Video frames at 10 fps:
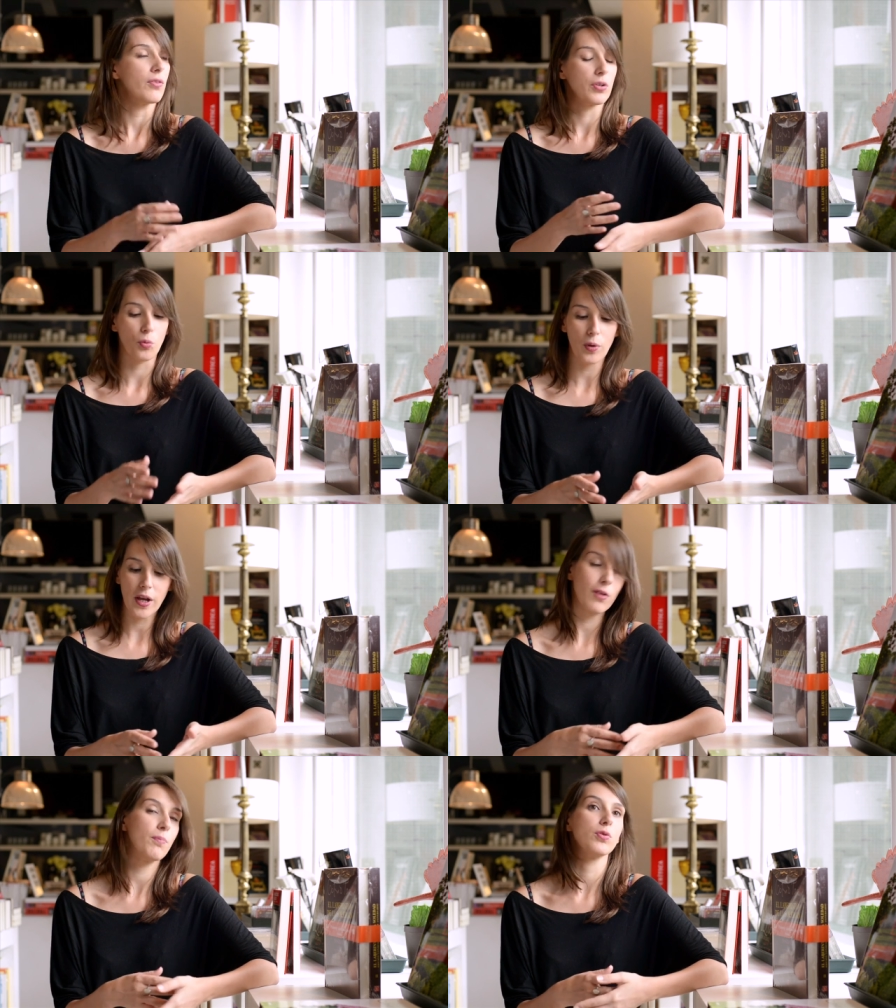lo
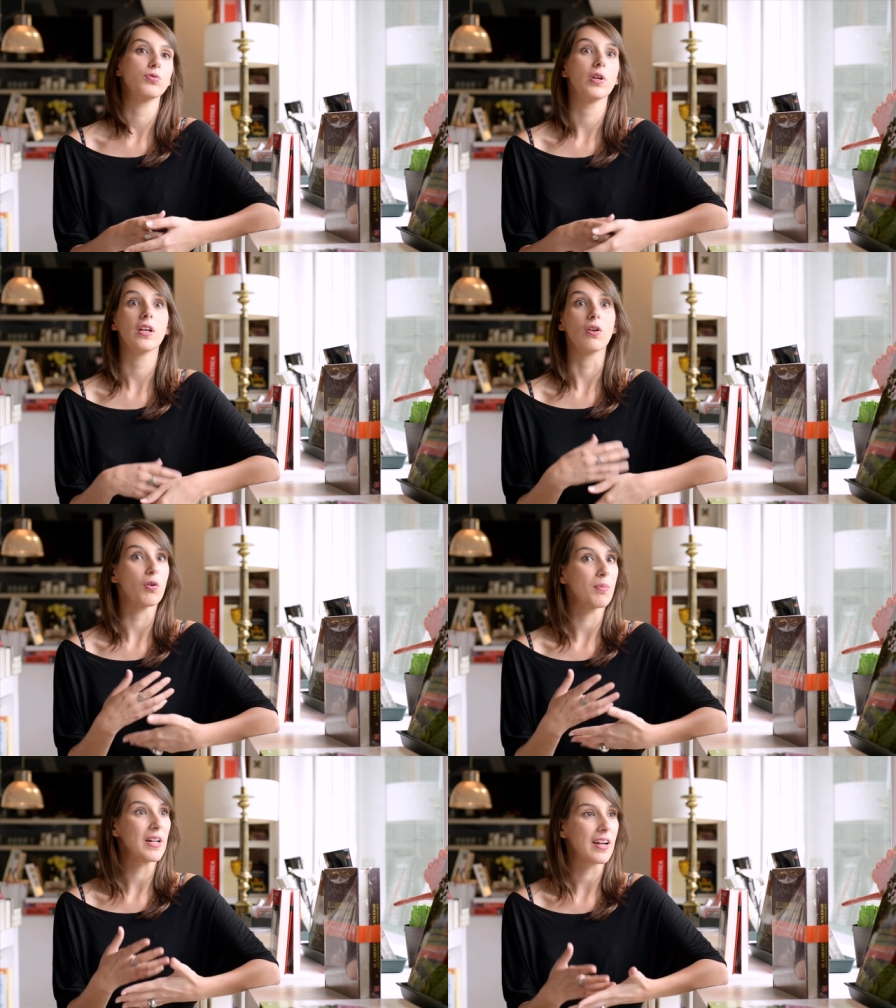detuvieron, por suerte no
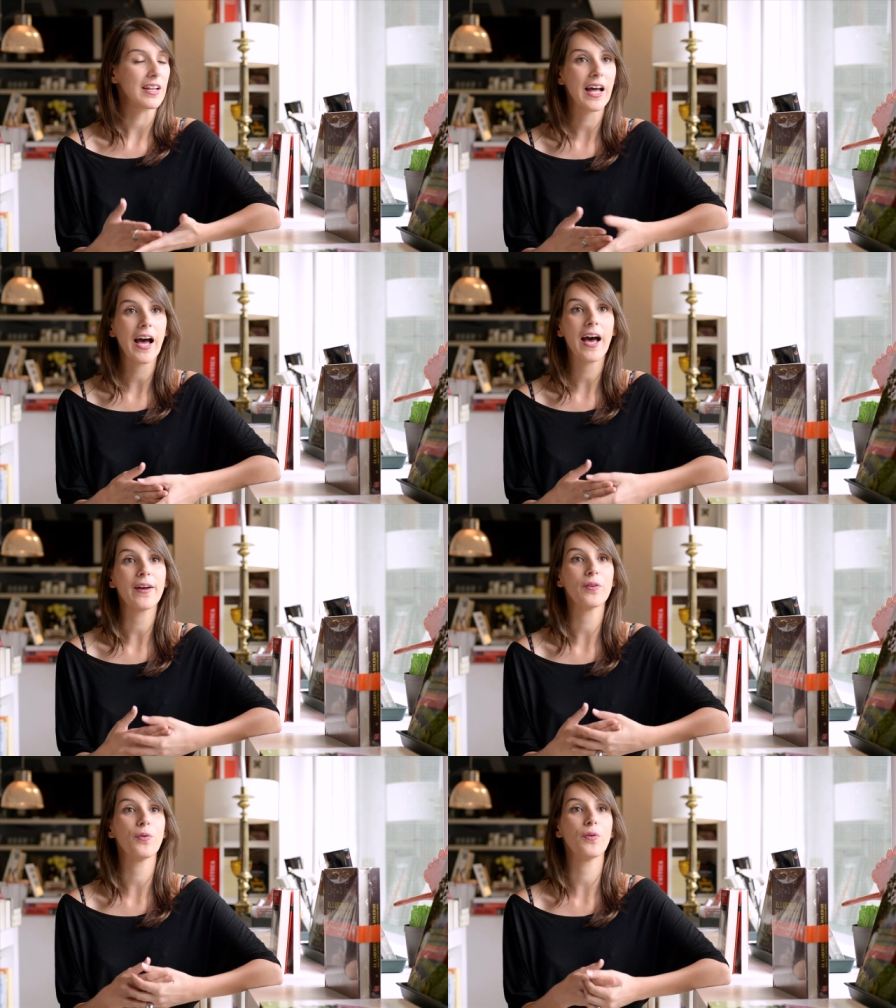lo
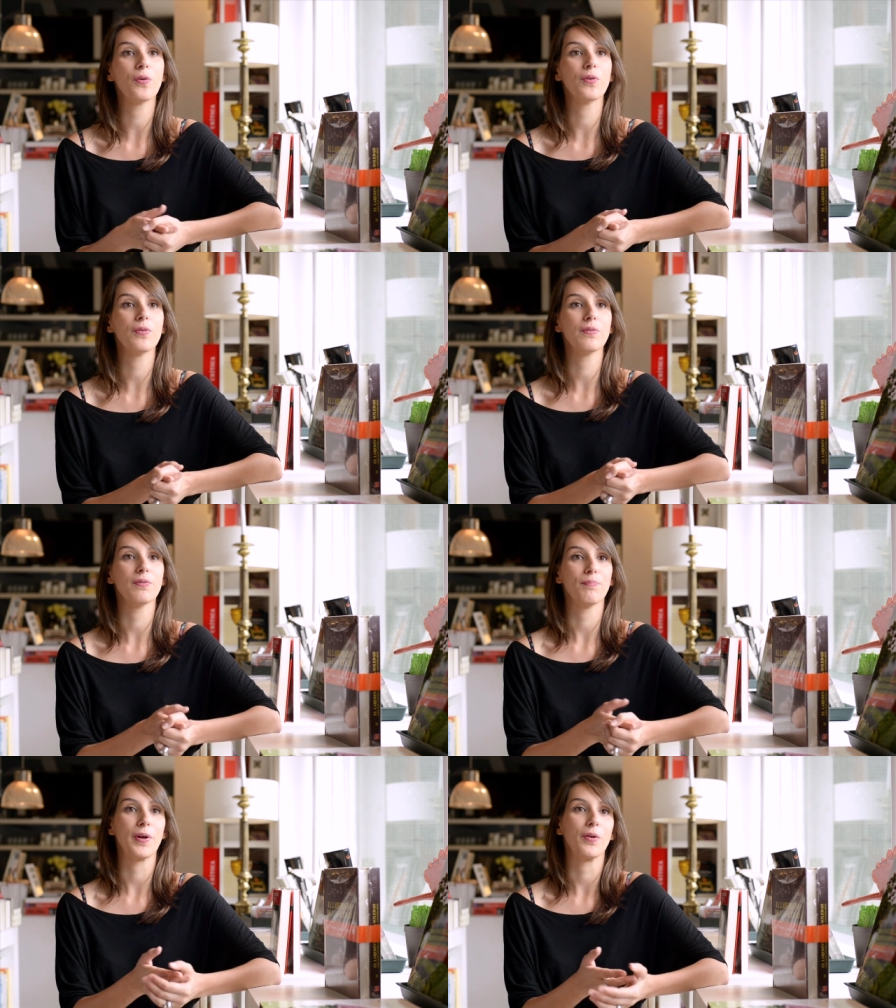maltrataron,
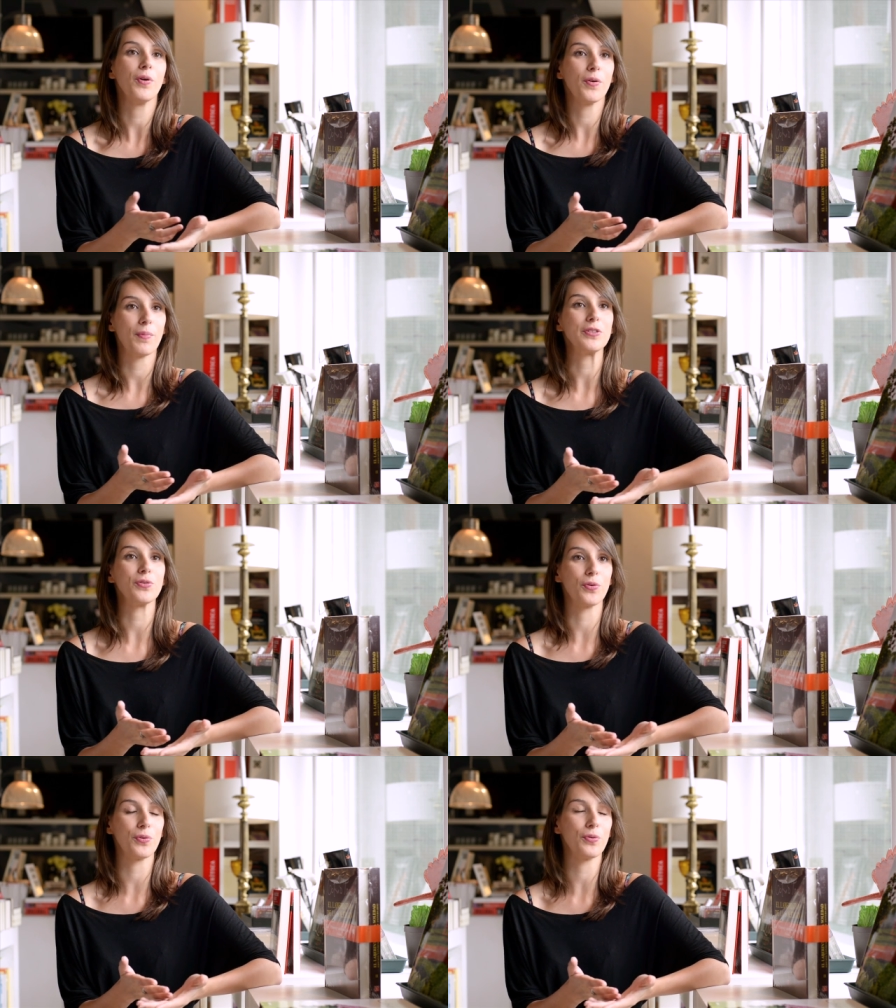pero bueno,
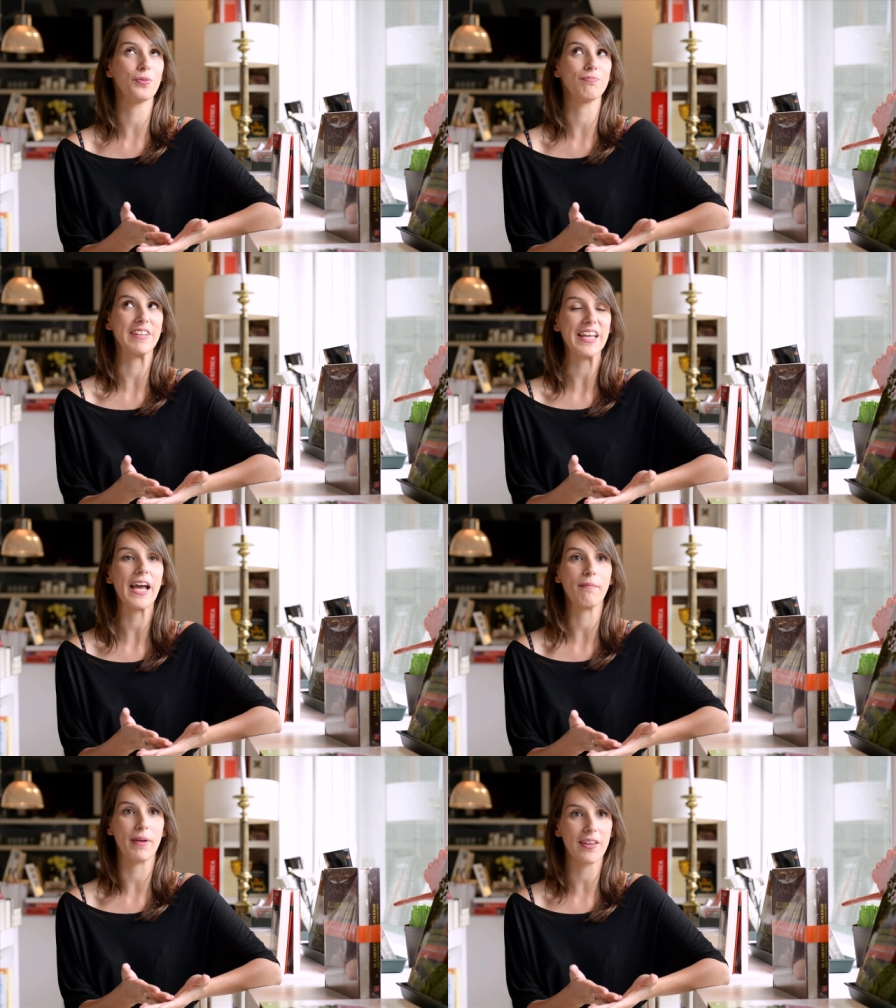pasó
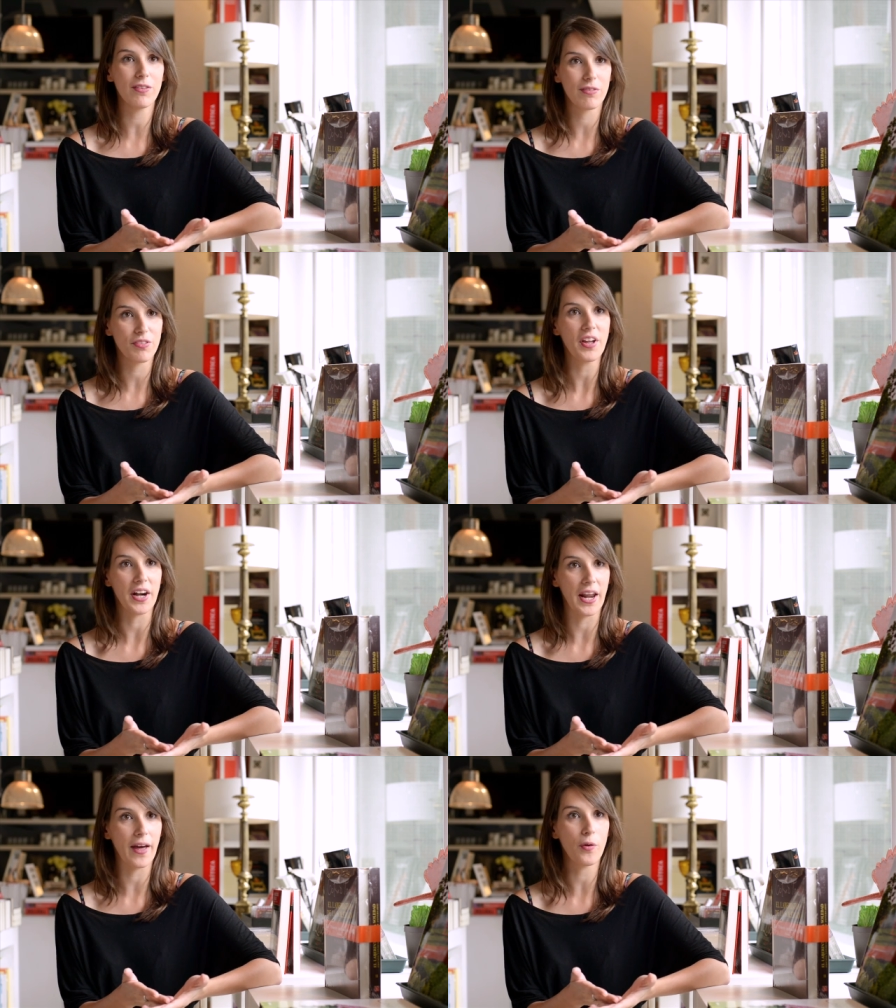día y medio
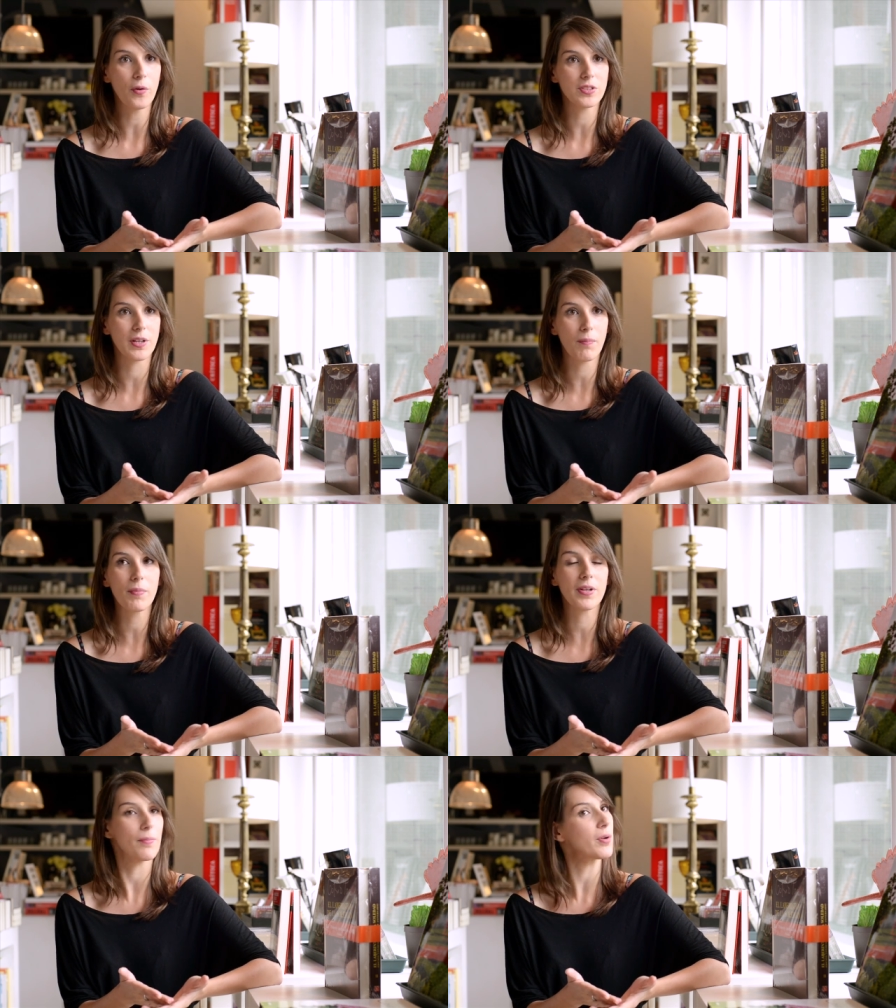encerrado,
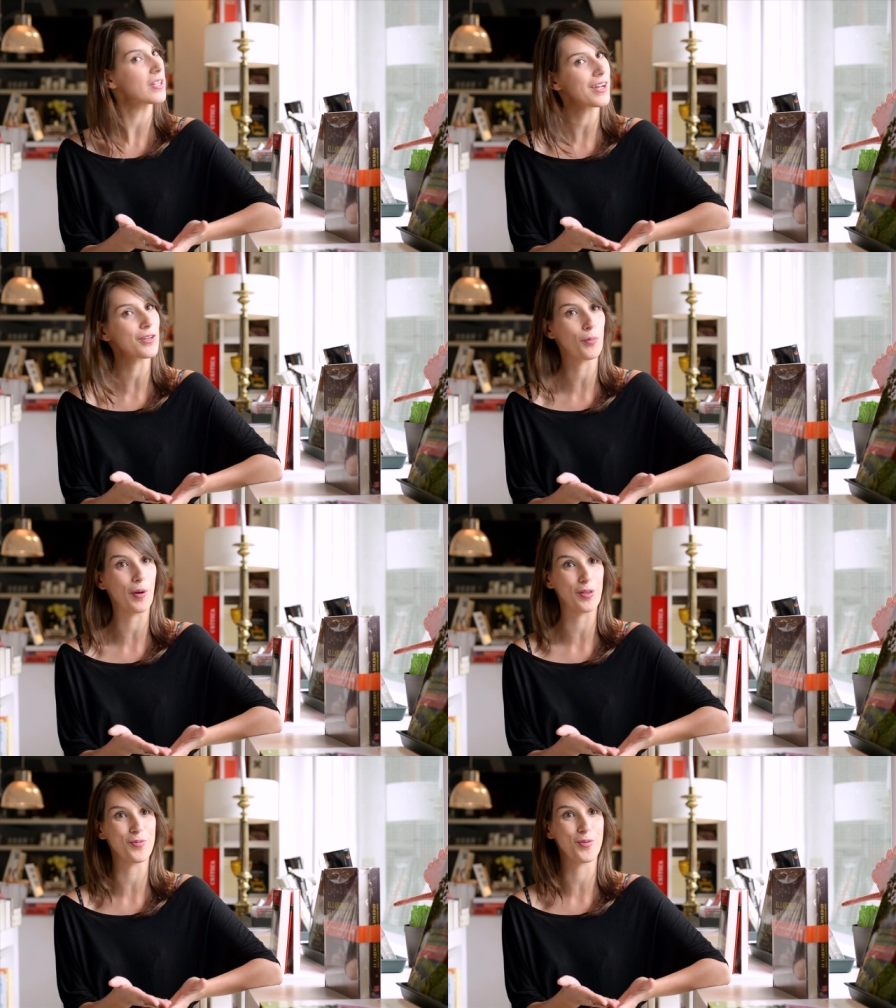simplemente por estar tomando